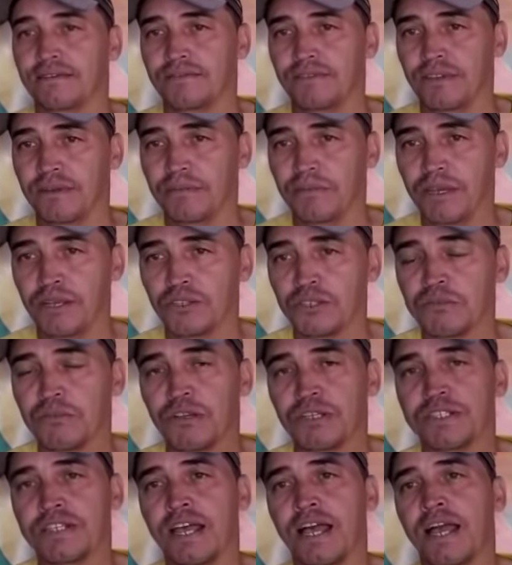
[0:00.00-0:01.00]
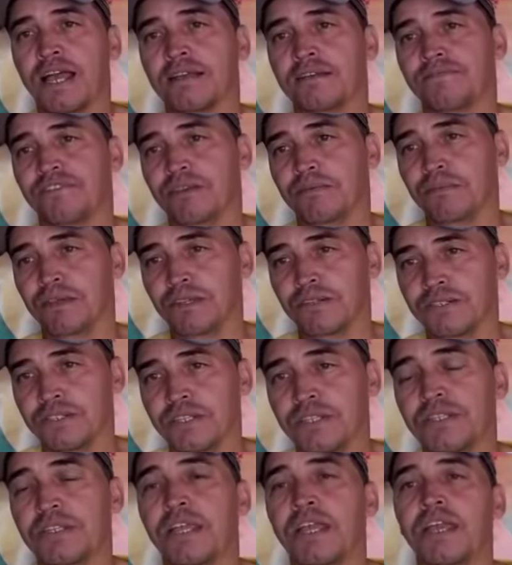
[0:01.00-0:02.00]
Vermelhos mosaicos, vermelhos
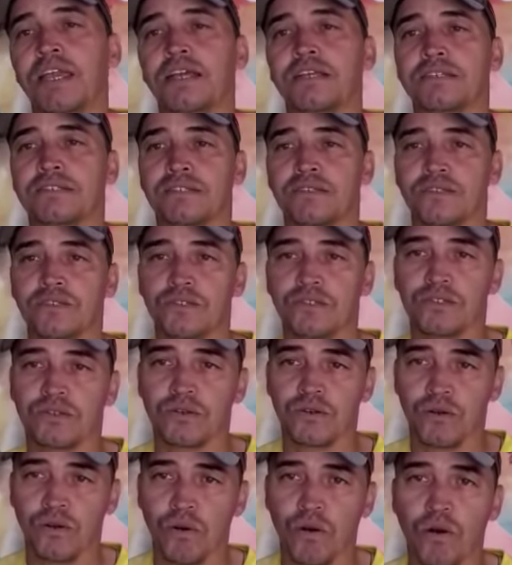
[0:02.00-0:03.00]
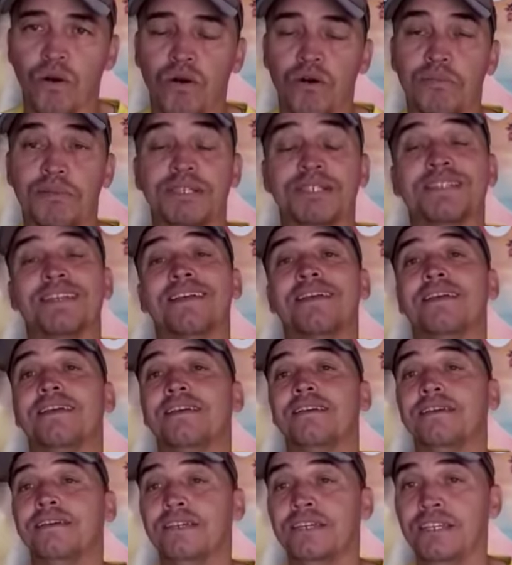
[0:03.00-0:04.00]
intensos, cobres
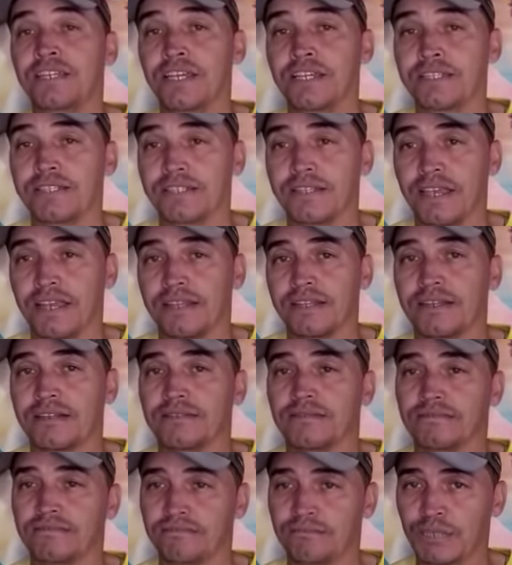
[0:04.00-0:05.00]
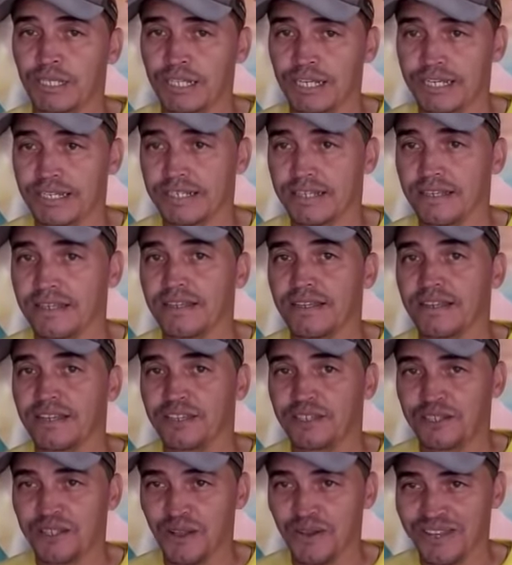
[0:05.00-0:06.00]
e etc. Beleza?
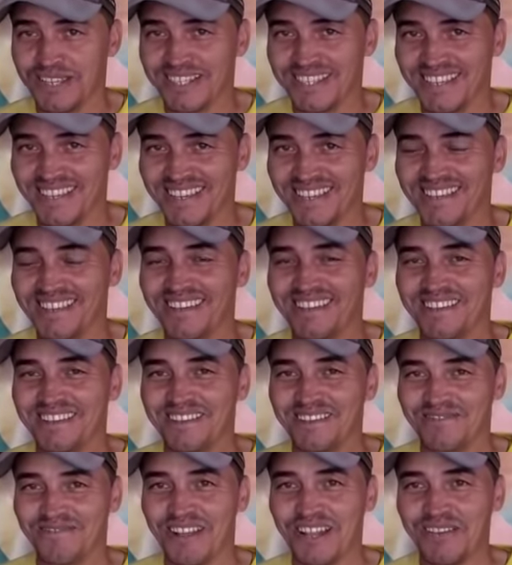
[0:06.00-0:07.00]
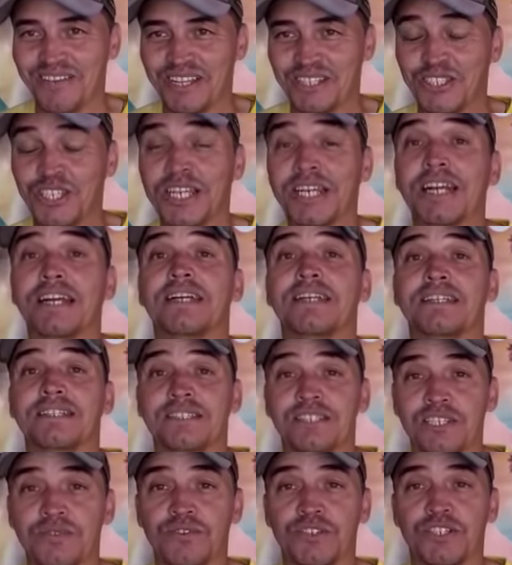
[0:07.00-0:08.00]
Então é isso aí. Valeu a dica?
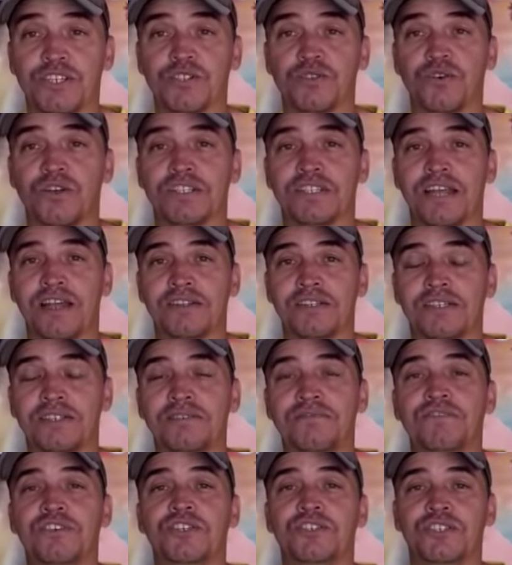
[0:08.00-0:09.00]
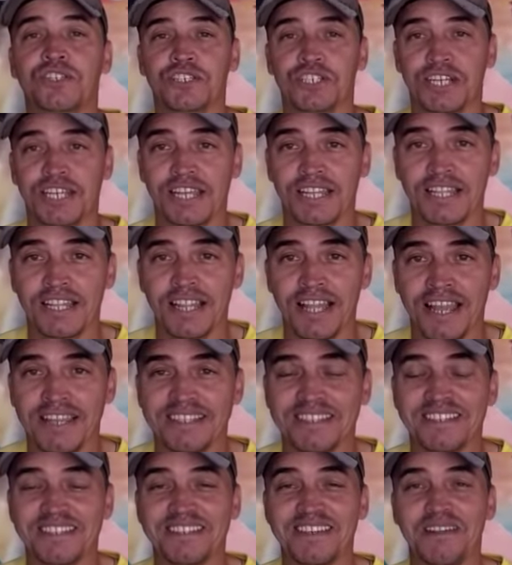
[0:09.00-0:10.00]
Se vocês gostaram desse vídeo, deixa aquele
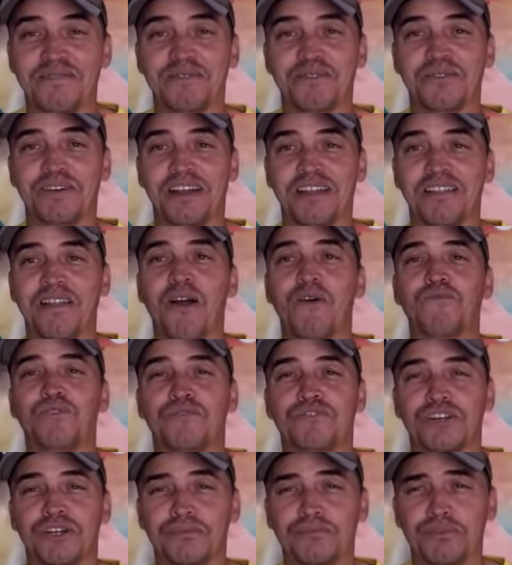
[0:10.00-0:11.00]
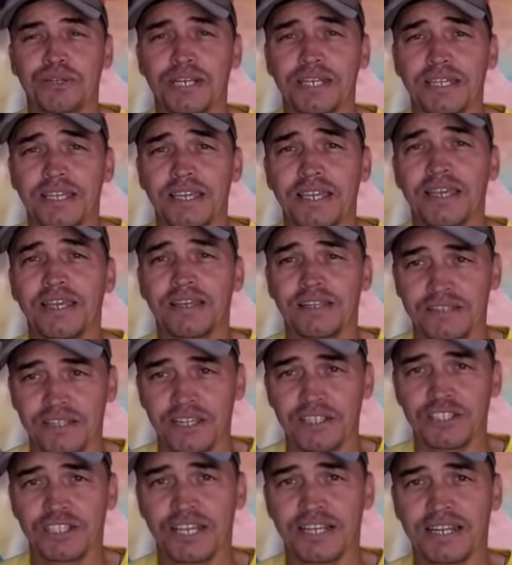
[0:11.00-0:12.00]
like, se inscreva no canal. Vou ficando por aqui.
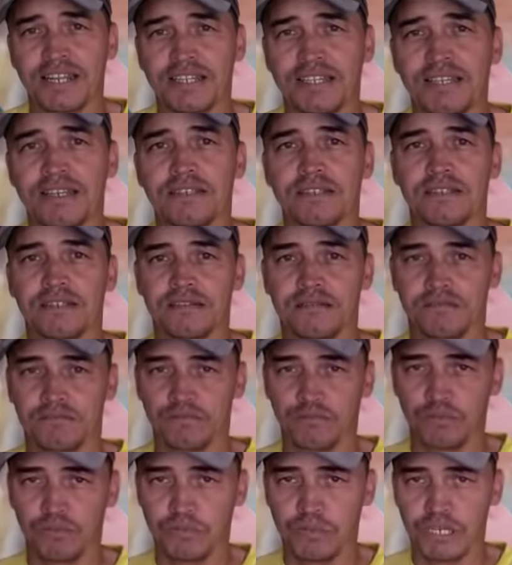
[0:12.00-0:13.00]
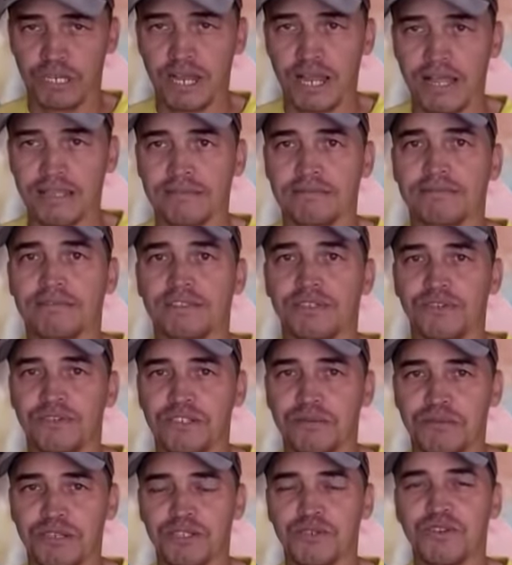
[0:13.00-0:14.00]
Desde já agradeço. Muito obrigado.
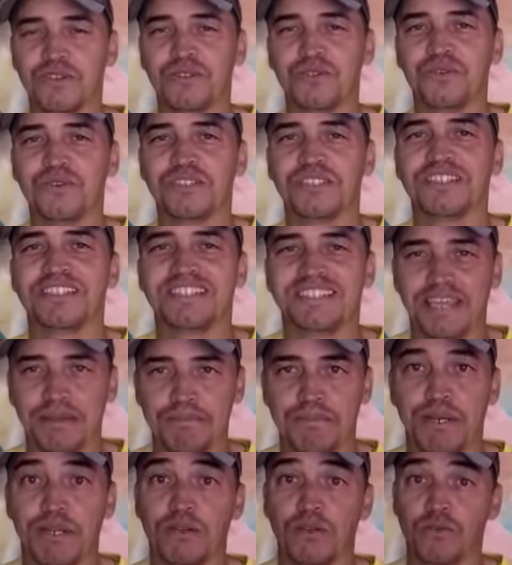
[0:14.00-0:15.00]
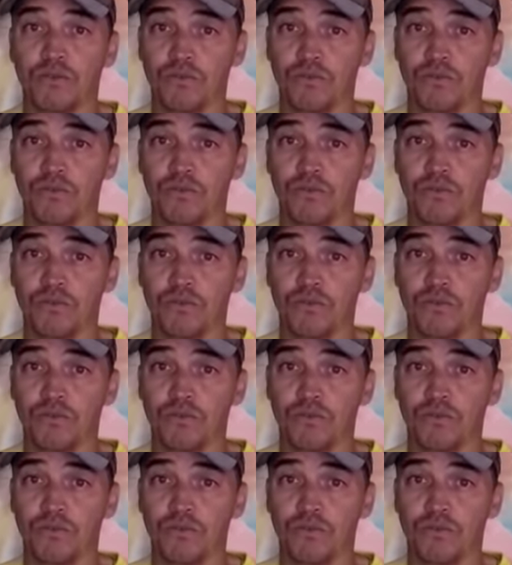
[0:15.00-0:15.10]
Deus abençoe todos sempre.